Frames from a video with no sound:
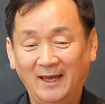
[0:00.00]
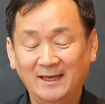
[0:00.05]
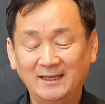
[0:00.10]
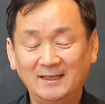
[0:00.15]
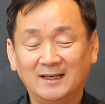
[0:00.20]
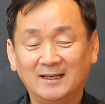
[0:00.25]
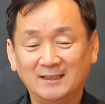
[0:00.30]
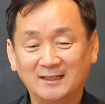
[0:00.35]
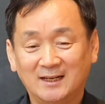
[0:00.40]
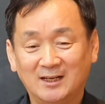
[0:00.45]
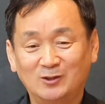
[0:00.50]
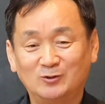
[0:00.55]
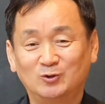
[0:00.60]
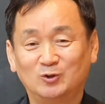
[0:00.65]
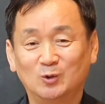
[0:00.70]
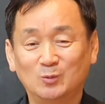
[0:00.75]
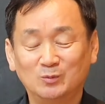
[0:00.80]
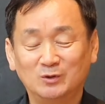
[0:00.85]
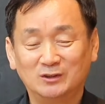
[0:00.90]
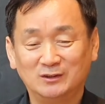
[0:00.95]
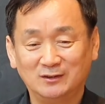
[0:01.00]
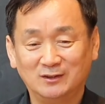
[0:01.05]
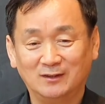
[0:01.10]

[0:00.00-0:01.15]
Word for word: AI가 할 수 없는